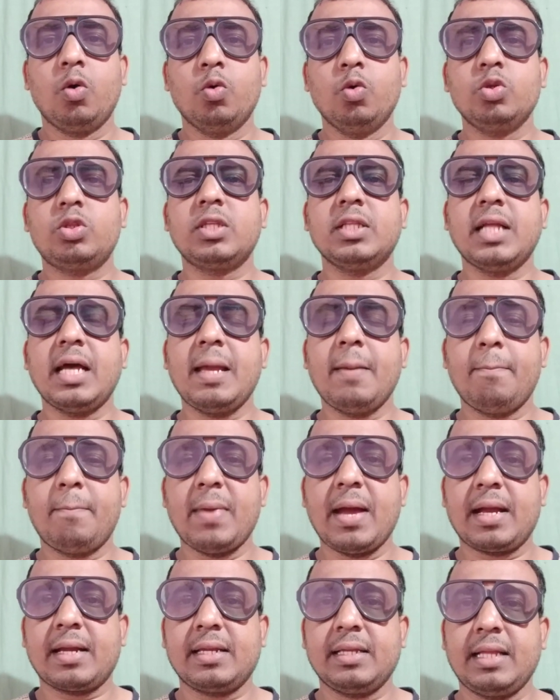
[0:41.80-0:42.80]
उतना
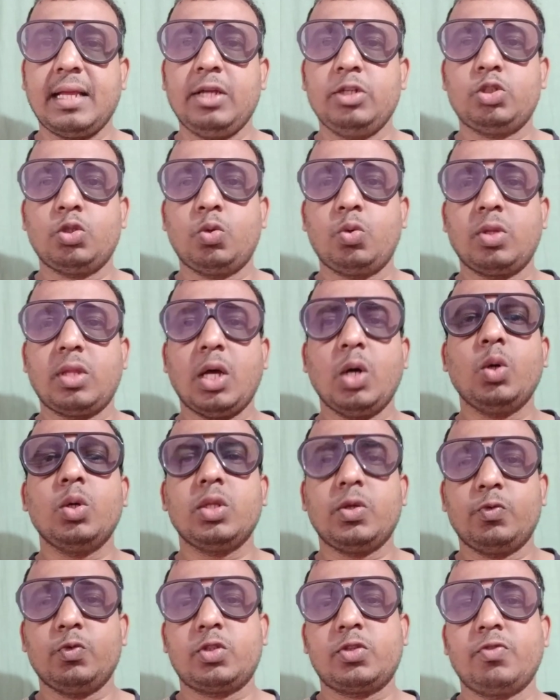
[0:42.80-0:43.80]
इम्पैक्ट नहीं छोड़ता और
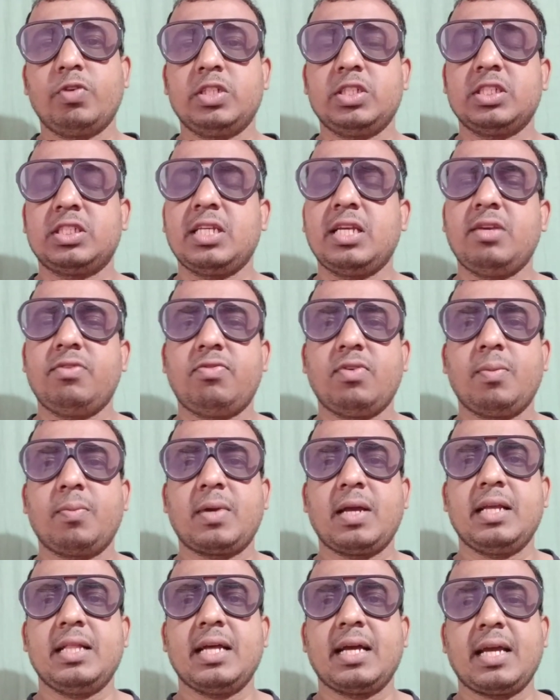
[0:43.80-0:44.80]
उस वजह से ये फिल्म
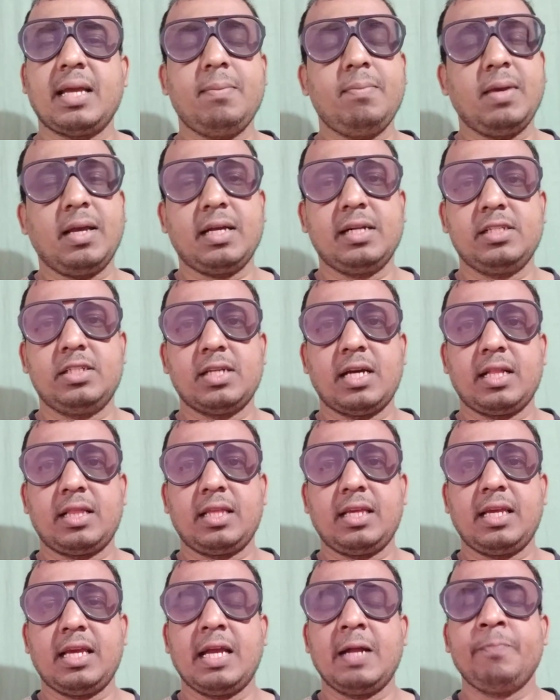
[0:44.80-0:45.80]
कहीं ना कहीं बिगड़
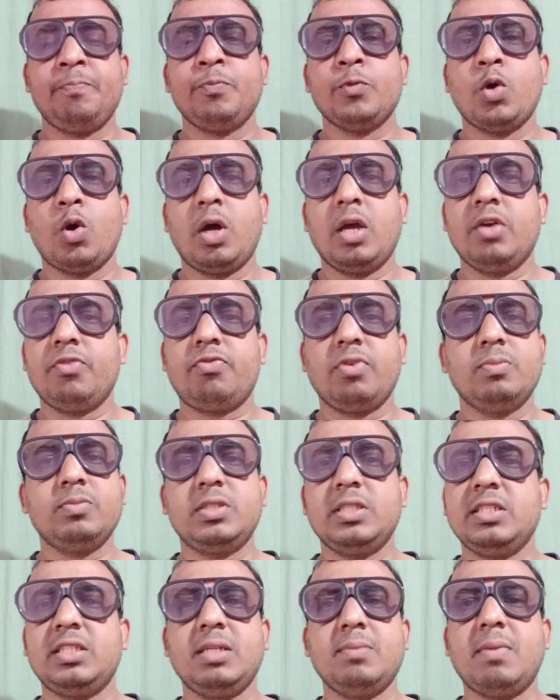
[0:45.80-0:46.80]
जाती है और ये फिल्म
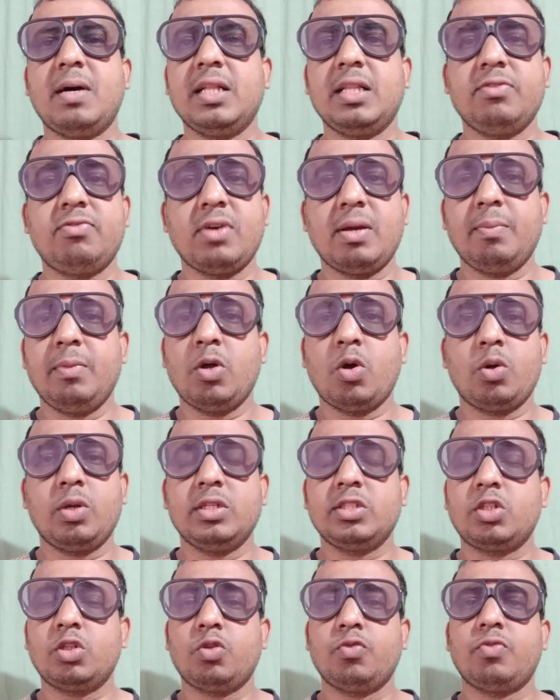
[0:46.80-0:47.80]
सीधी सी बात है फैमिली
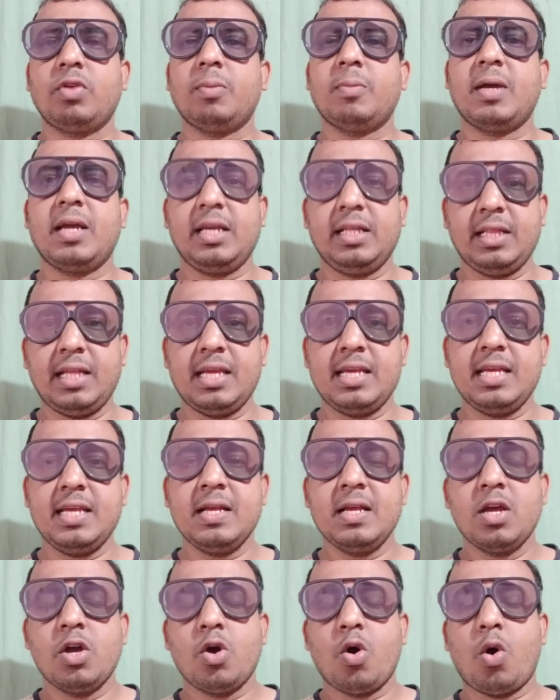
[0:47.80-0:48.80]
ऑडियंस की तो फिल्म है ही नहीं
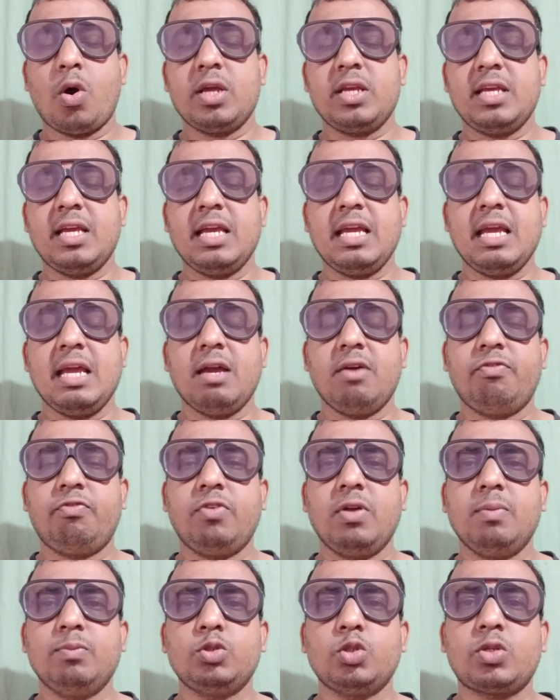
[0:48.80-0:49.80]
और ये
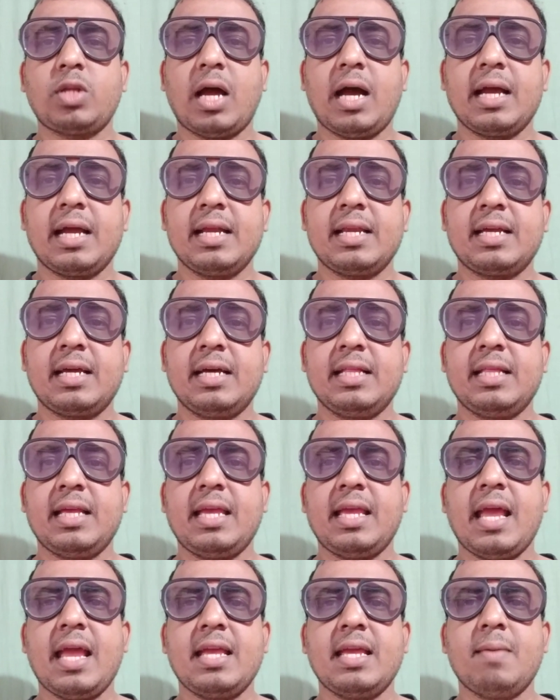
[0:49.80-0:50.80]
फिल्म जो टारगेट कर
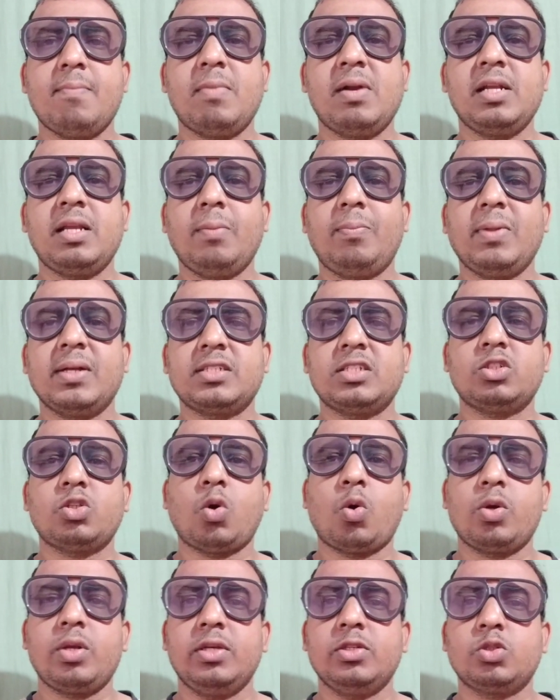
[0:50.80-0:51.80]
रही है ये मल्टीप्लेक्स
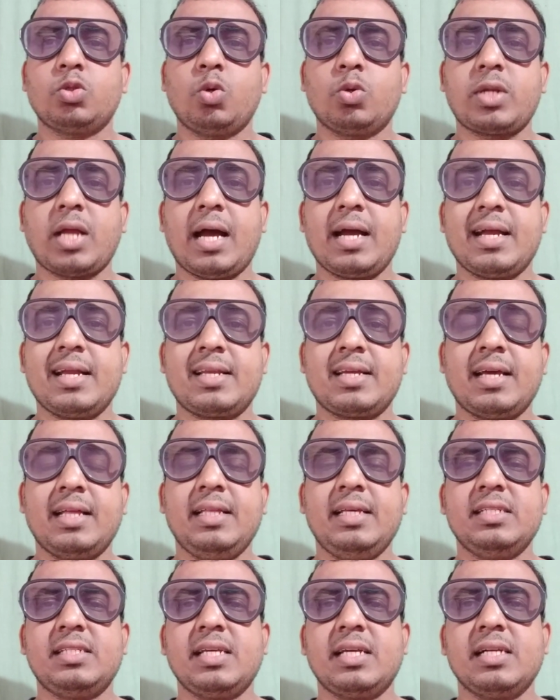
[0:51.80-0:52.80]
ऑडियंस को टारगेट
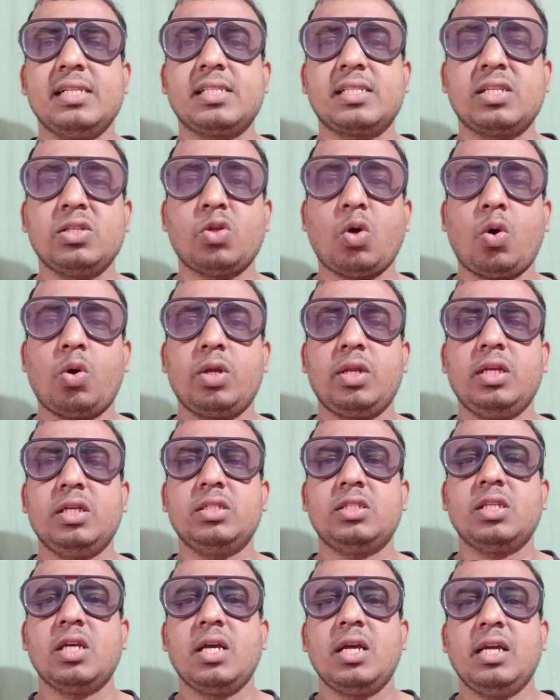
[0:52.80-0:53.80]
करी सिंगल स्क्रीन
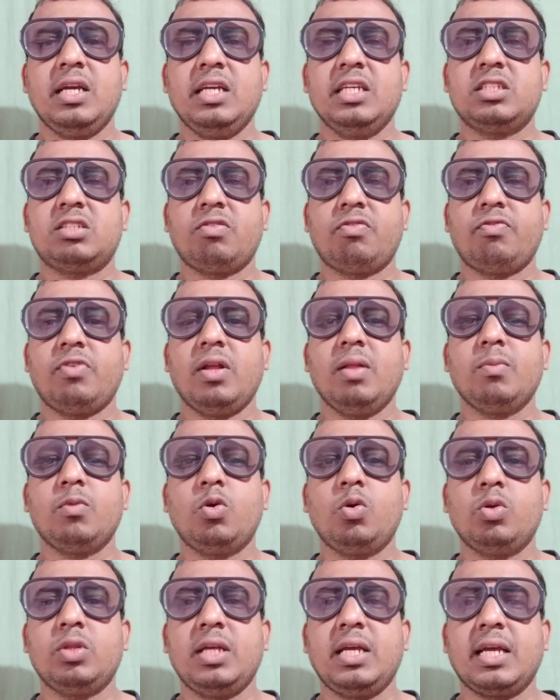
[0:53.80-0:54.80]
ऑडियंस इस फिल्म
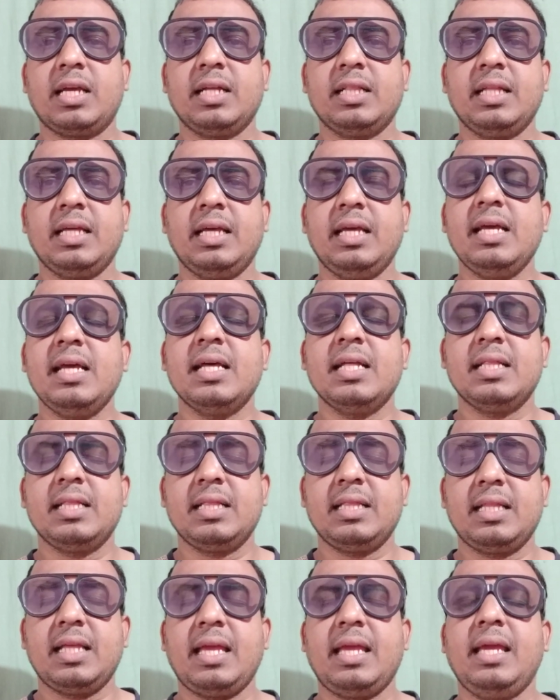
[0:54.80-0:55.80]
को देखने
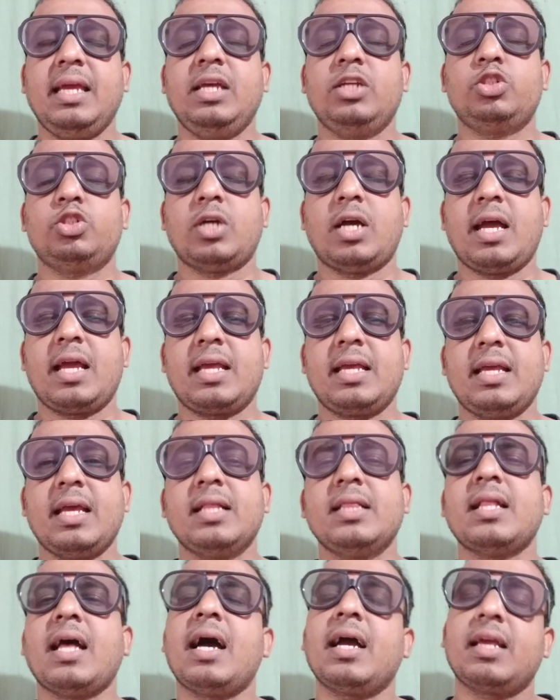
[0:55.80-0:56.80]
नहीं जाएगी या
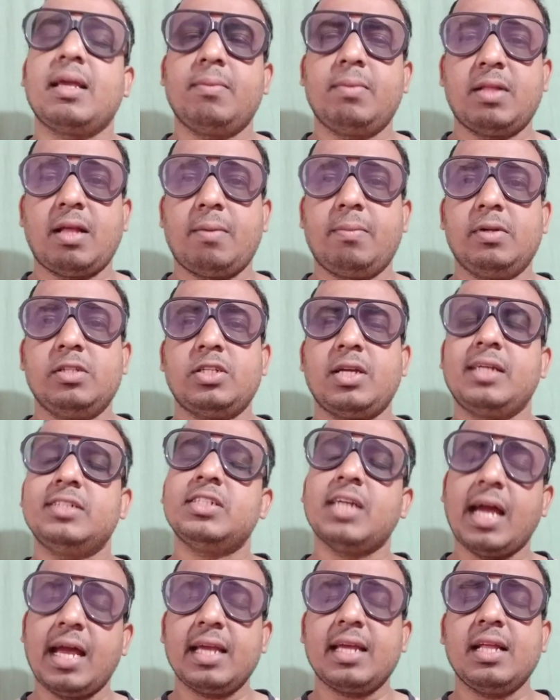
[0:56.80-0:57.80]
ना के बराबर जाएगी
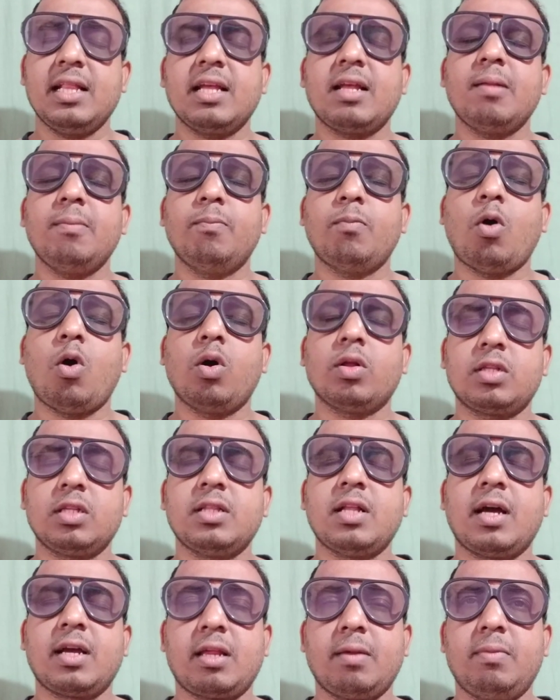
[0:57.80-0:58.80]
जाएगी लेकिन बहुत ही
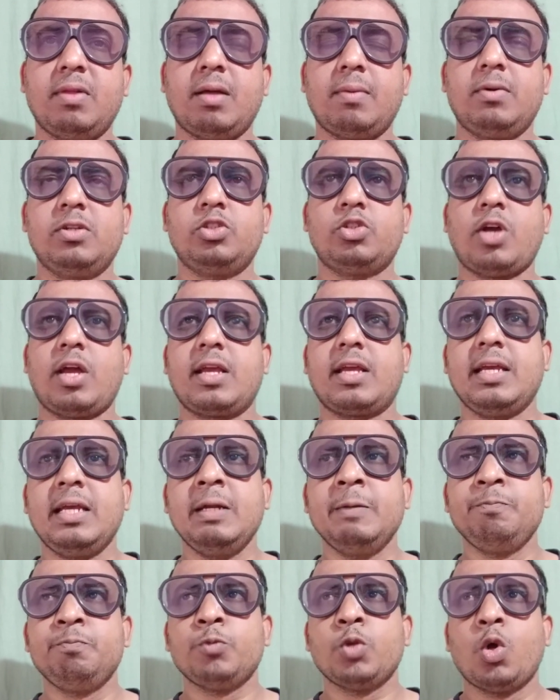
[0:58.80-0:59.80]
ना के बराबर जाएगी
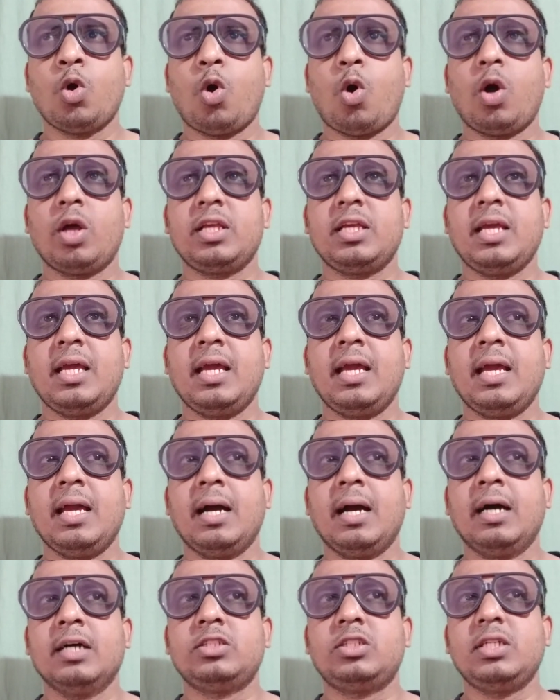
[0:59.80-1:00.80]
और ये
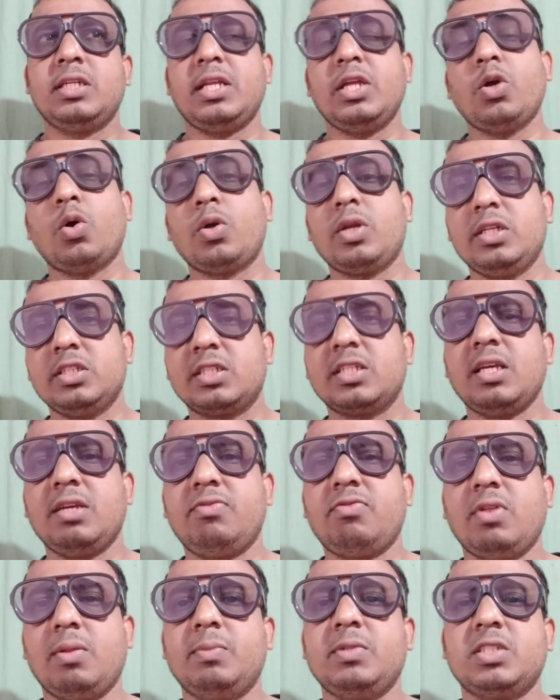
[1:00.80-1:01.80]
सिटी ऑडियंस की
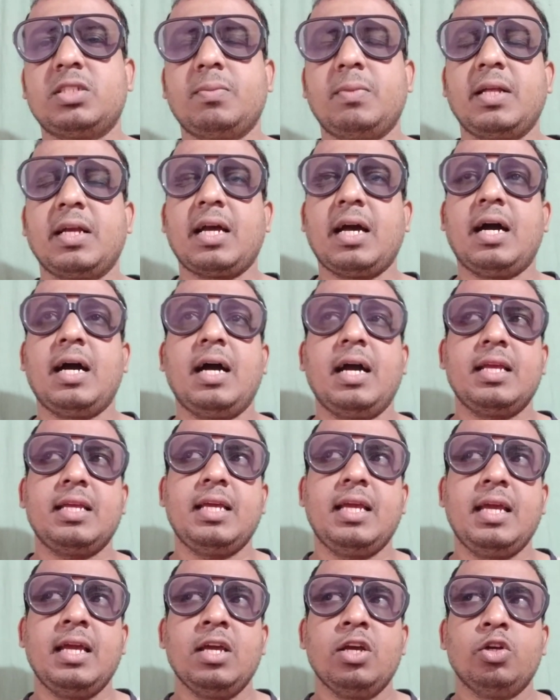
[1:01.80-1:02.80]
फिल्म जैसे मैंने कहा
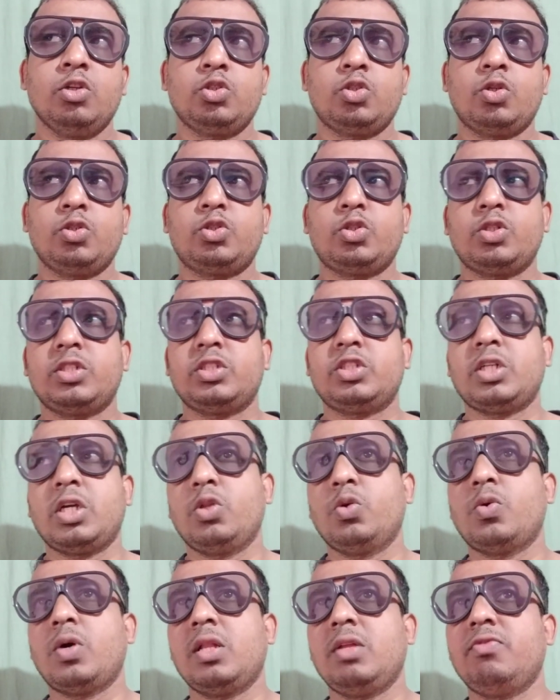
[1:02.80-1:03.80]
ये छोटे छोटे
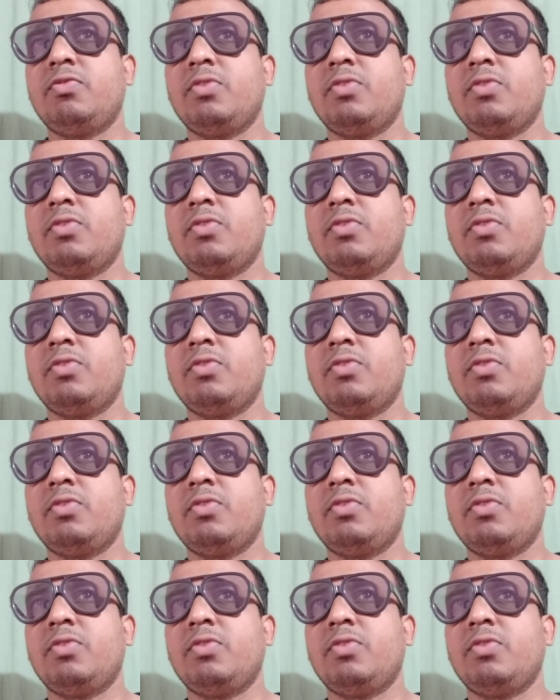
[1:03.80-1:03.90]
शहरों वाली